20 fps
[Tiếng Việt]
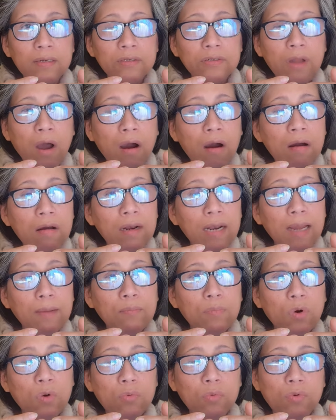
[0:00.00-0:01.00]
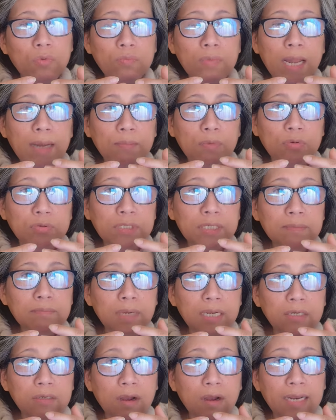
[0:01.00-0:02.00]
đó là một cũng là một chứng
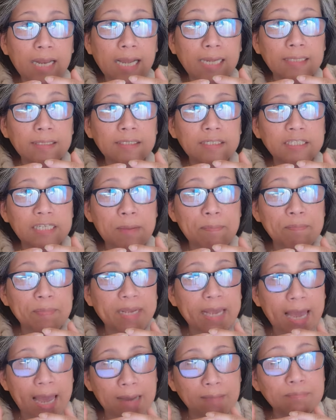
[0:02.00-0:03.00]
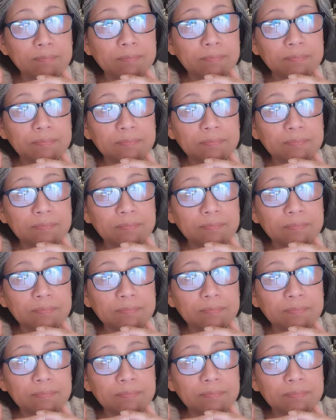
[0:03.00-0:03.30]
bệnh gọi là trầm cảm